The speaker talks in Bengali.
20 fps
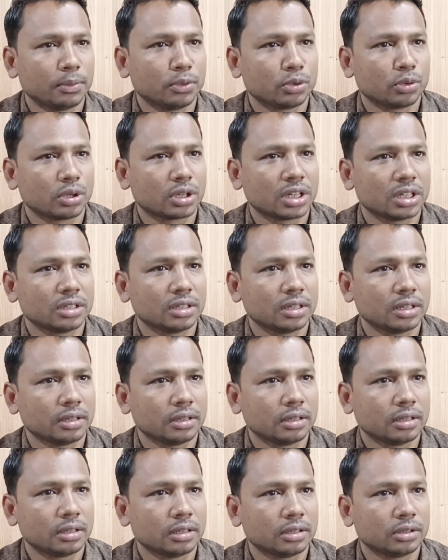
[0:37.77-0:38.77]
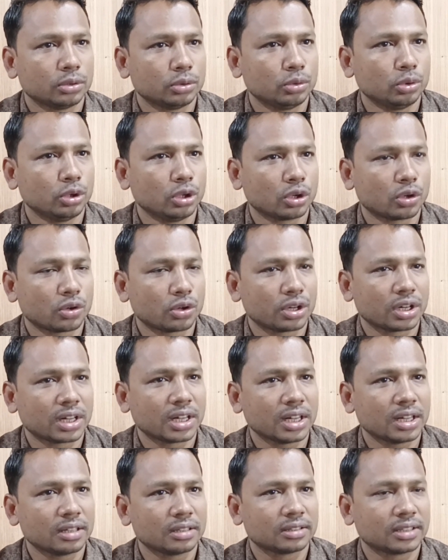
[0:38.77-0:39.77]
আমি ওনাকে দু লক্ষ
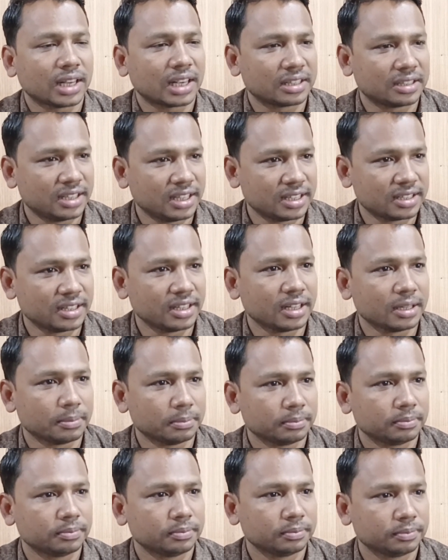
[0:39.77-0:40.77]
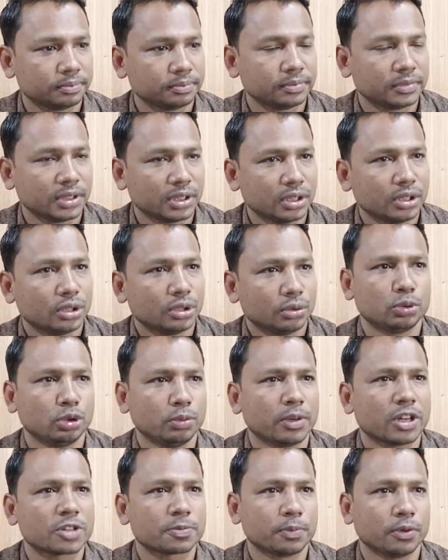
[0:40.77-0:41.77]
টাকা ডাক দিয়েছিলাম দুই
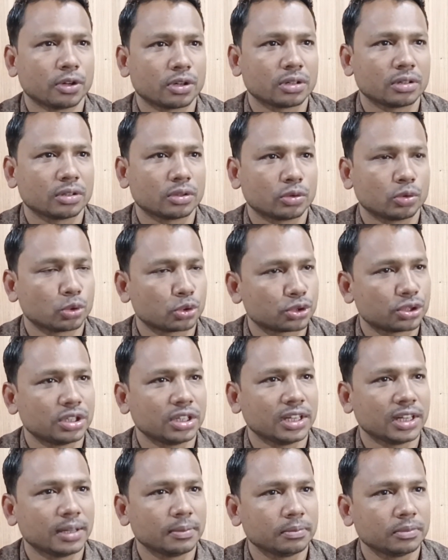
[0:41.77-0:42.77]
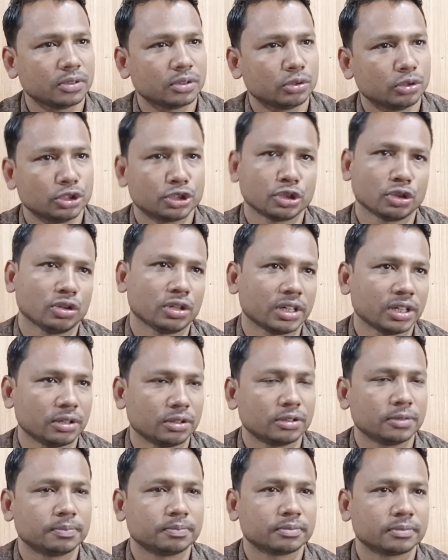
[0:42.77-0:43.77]
মাস পর খোঁজ নিলাম উনি চলে গেল
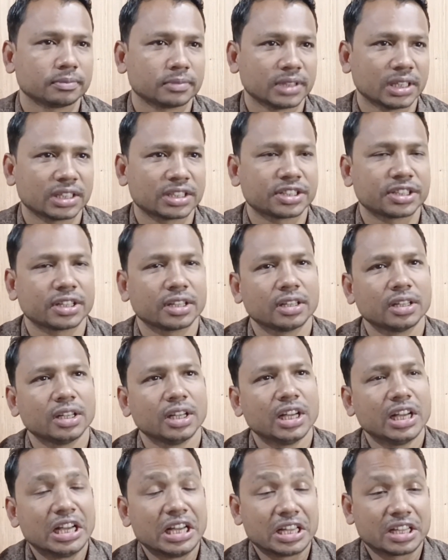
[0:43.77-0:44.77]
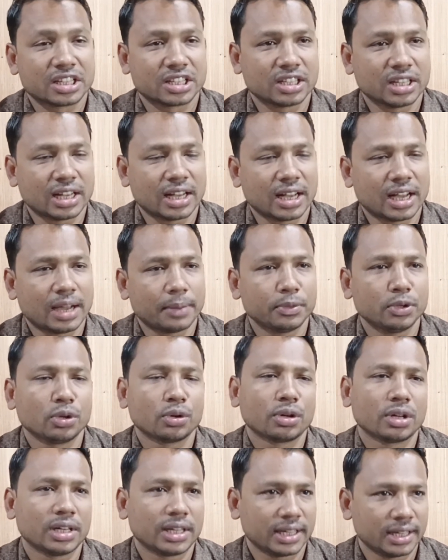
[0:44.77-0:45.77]
আচ্ছা আমি
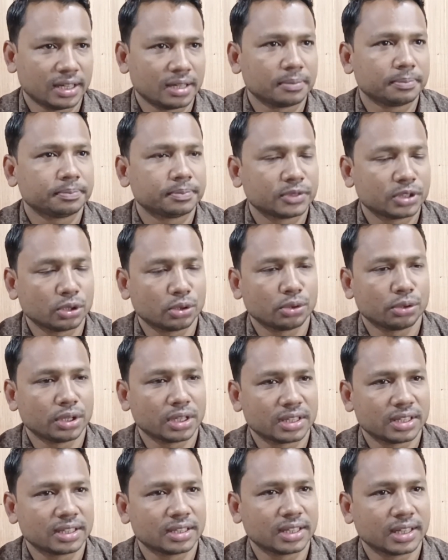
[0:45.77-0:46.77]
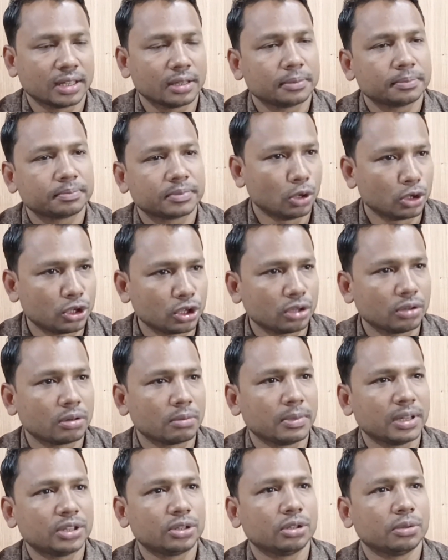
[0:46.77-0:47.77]
ওখানে গেলাম চকরিয়া থেকে গেলাম বৈঠকের
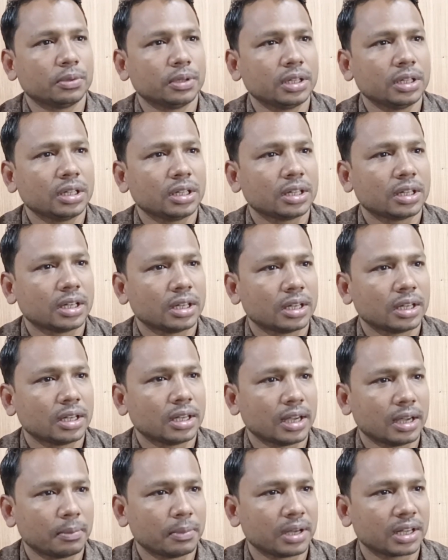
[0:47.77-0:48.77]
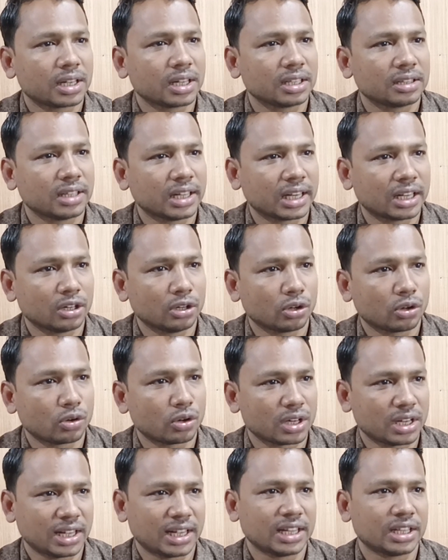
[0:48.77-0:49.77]
মাধ্যমে আমাকে দেড় লক্ষ
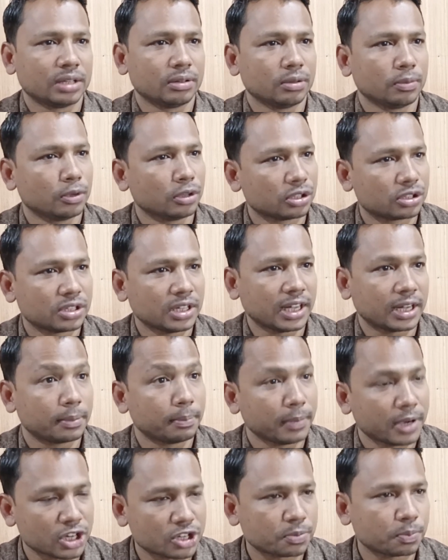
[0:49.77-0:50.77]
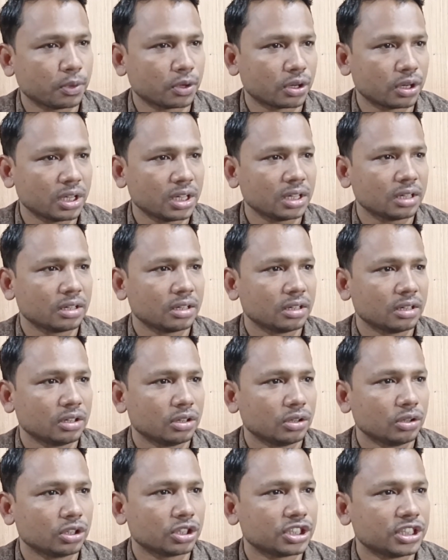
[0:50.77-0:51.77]
টাকা দেবে বলছে এক মাস পরে
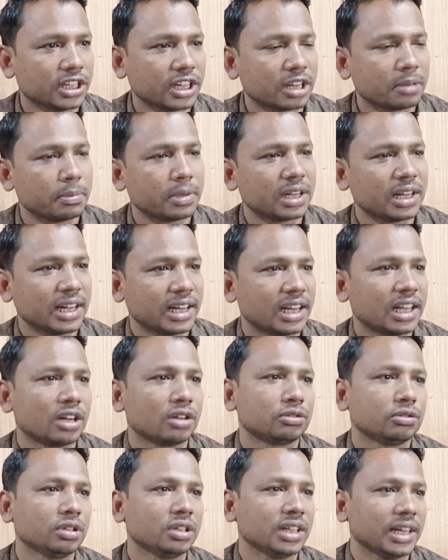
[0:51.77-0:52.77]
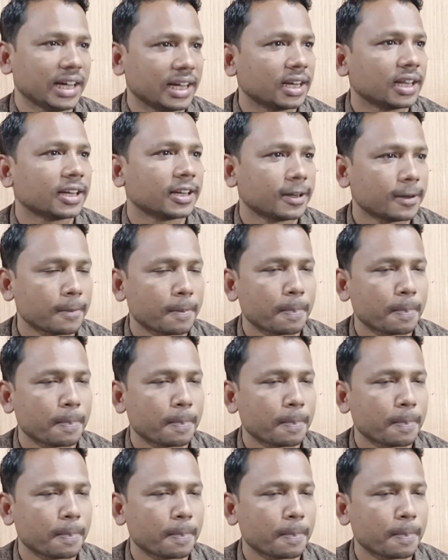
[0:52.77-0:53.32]
ও চেয়ারম্যান হেলাল উদ্দিন হেলাল